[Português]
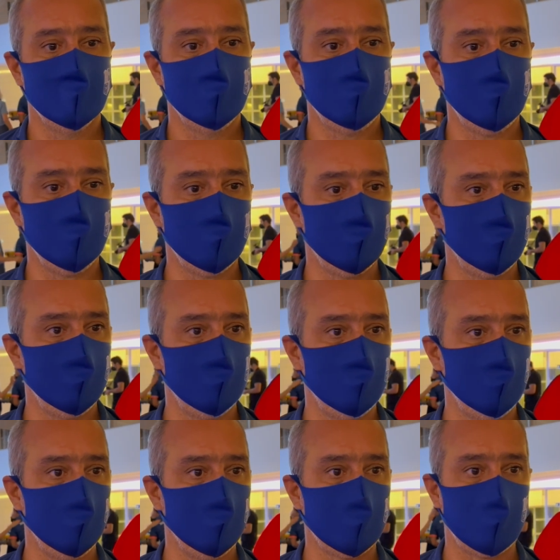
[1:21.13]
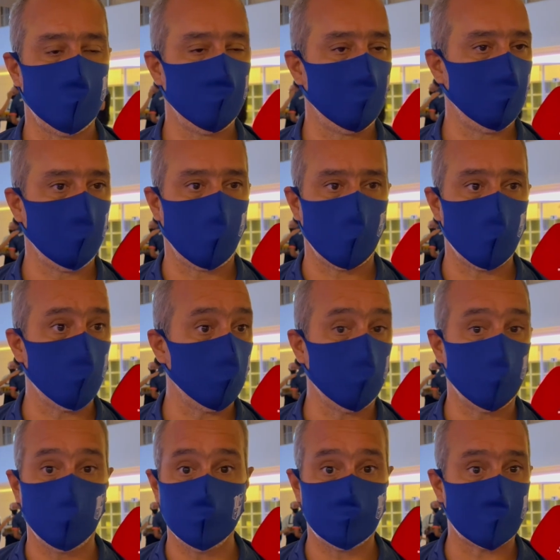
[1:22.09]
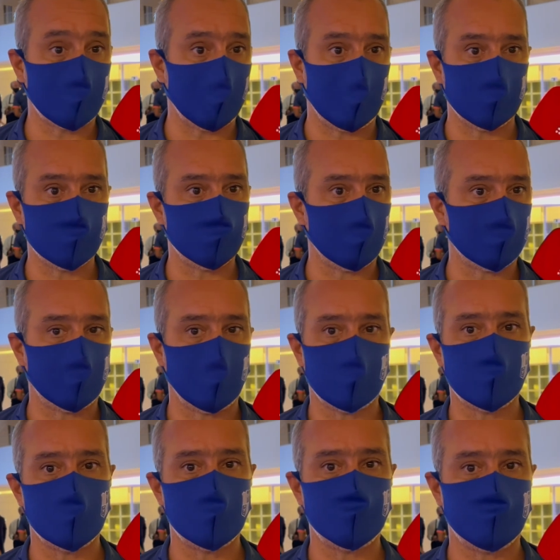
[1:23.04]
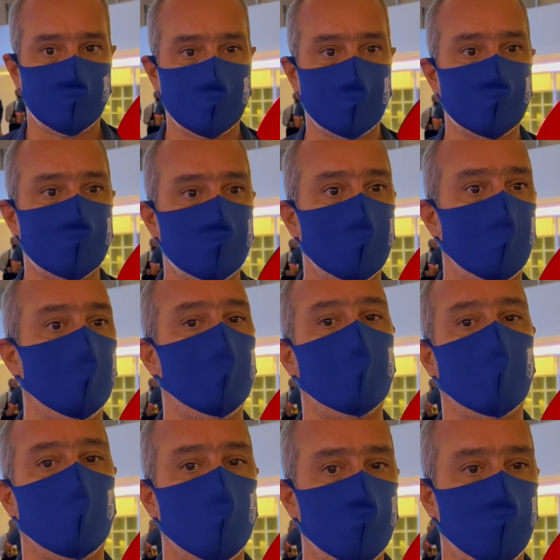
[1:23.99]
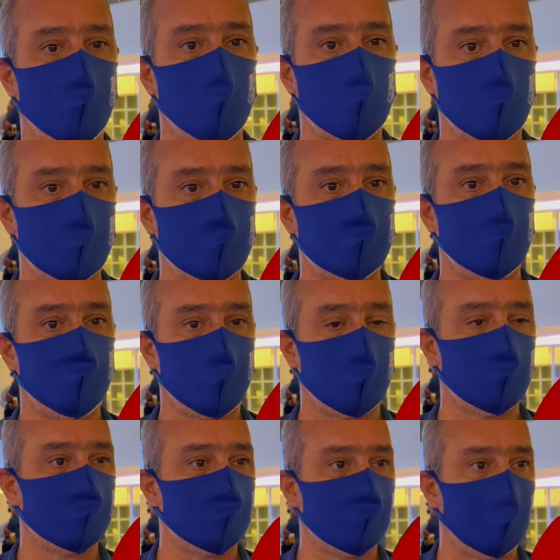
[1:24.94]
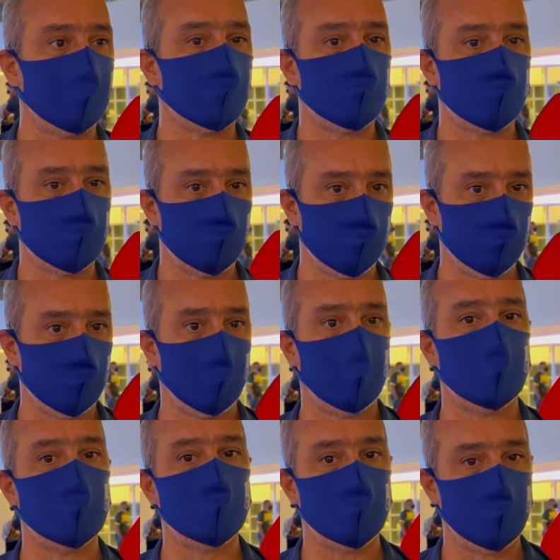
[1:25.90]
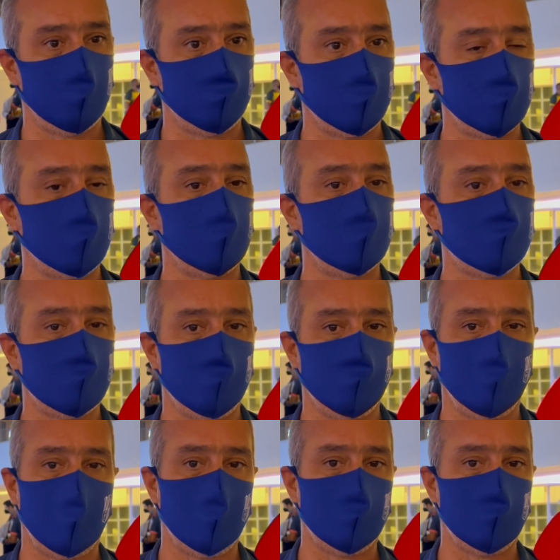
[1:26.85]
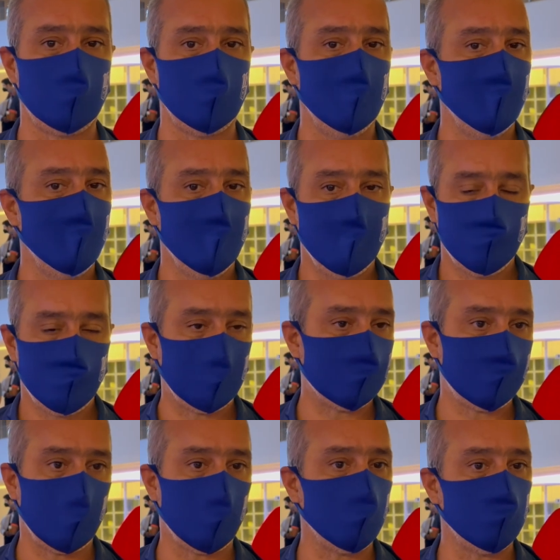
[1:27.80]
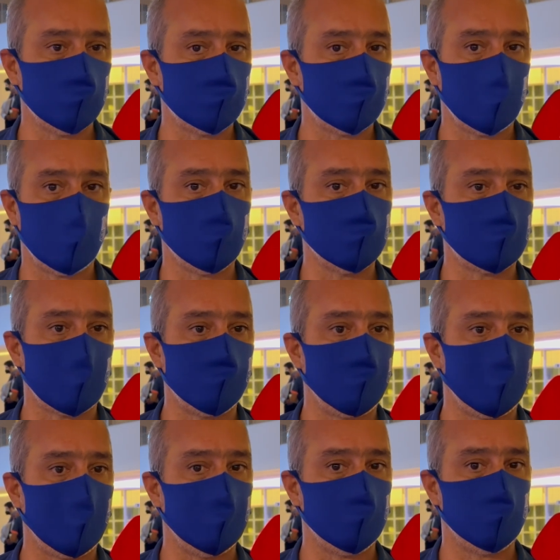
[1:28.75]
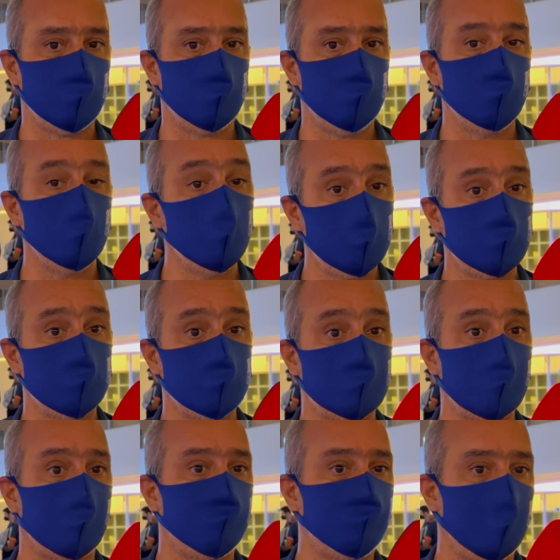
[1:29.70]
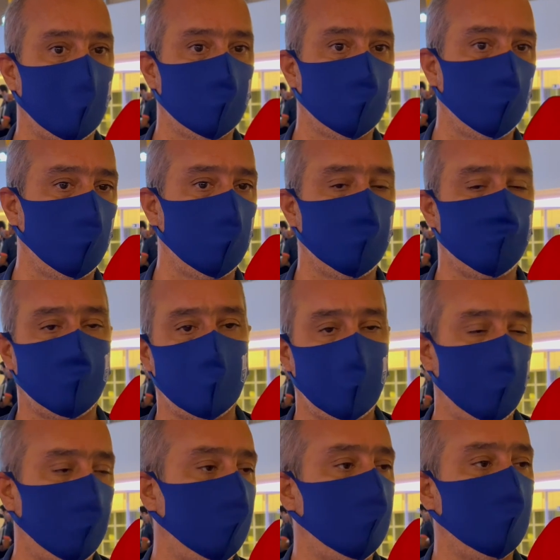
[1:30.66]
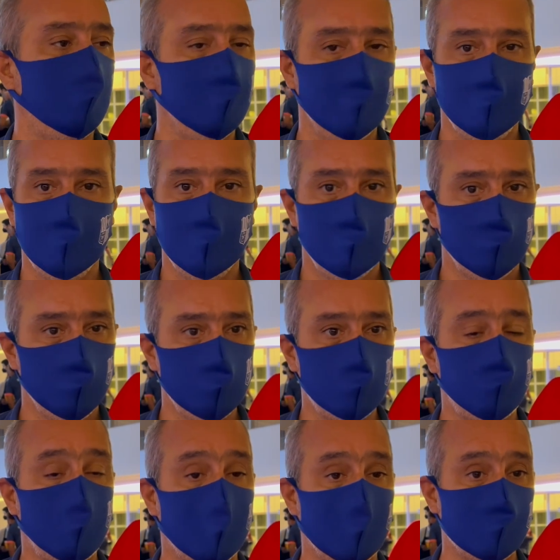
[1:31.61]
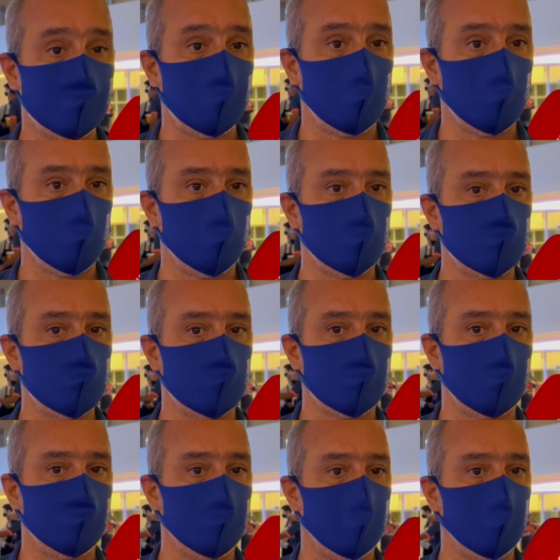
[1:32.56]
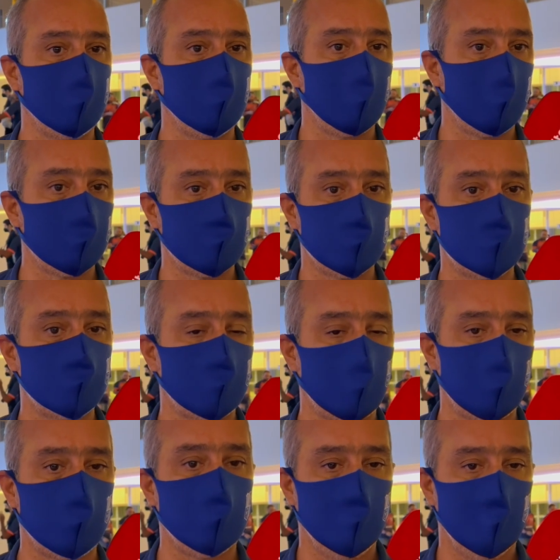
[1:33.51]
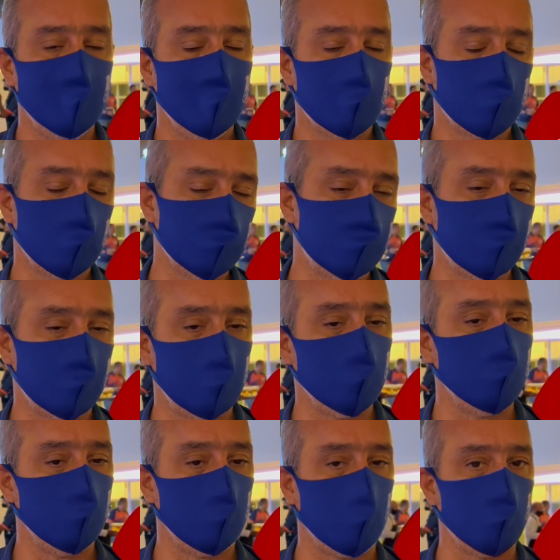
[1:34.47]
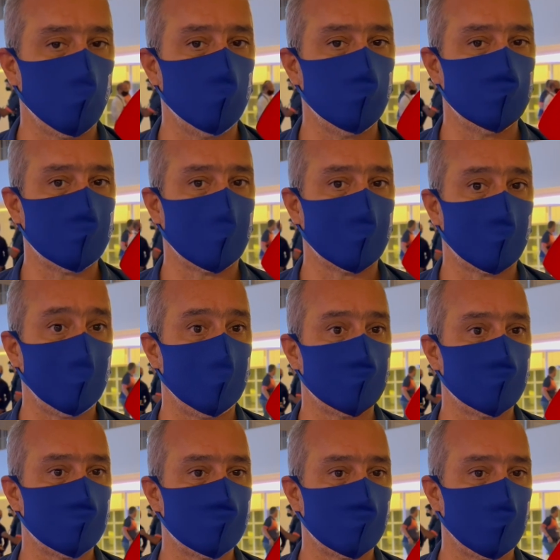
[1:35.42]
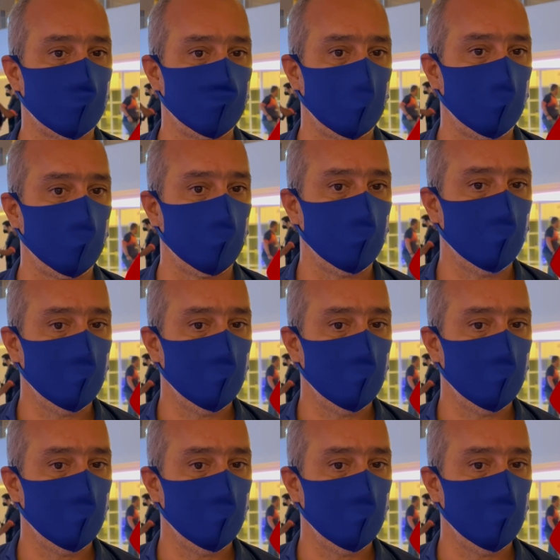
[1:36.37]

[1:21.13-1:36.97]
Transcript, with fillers: e que em alguns casos até a gente precisa acelerar um pouco esse processo né, de amadurecimento, mas é um, é um trabalho muito desafiador, porém muito prazeroso também. Né? A gente tem conseguiu alguns atletas também